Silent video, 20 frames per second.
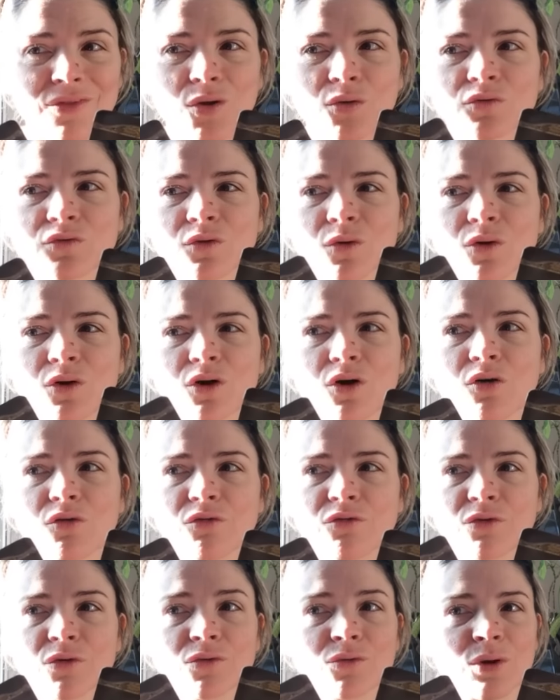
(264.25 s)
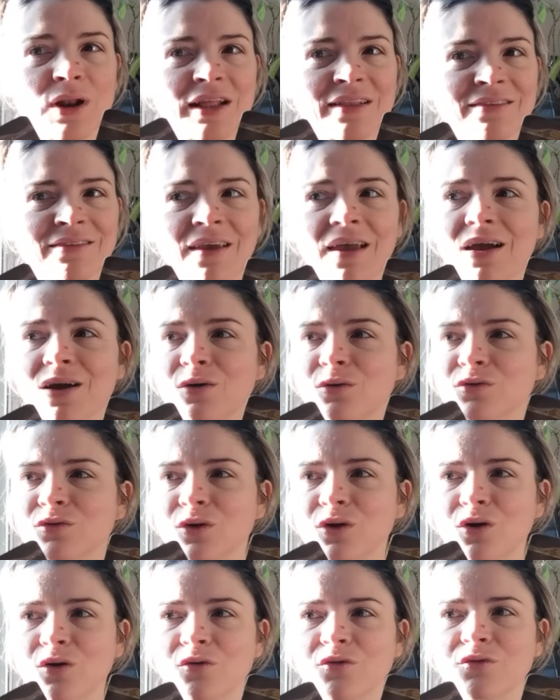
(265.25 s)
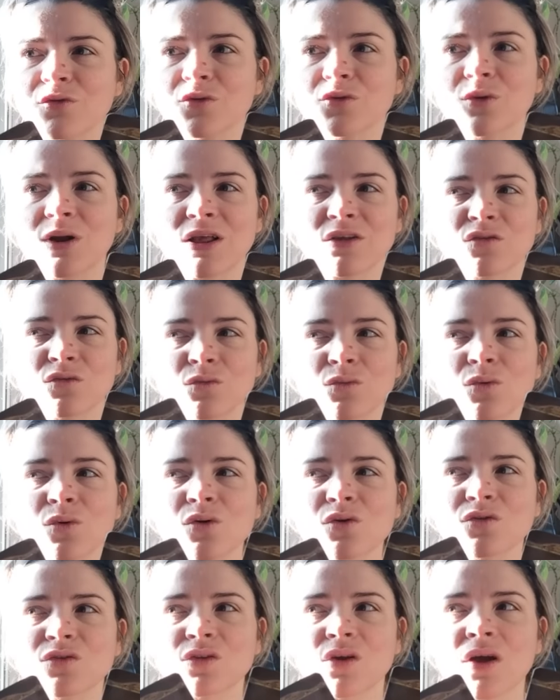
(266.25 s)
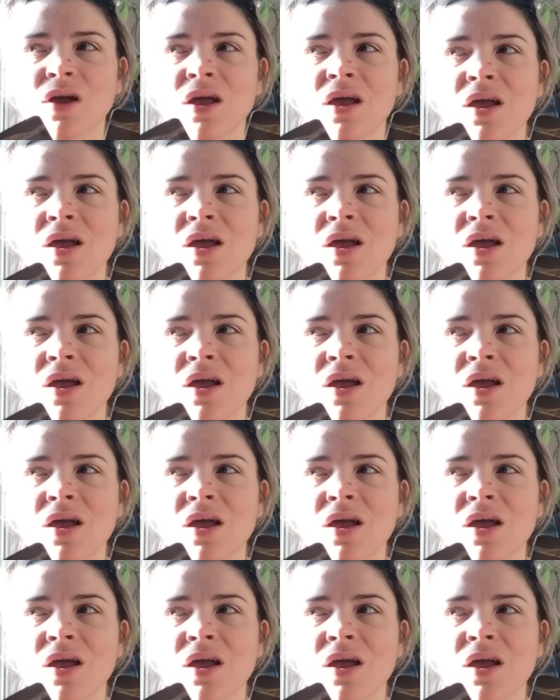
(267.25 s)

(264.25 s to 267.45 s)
en tant qu'enfant de la terre, en tant qu'enfant de la source,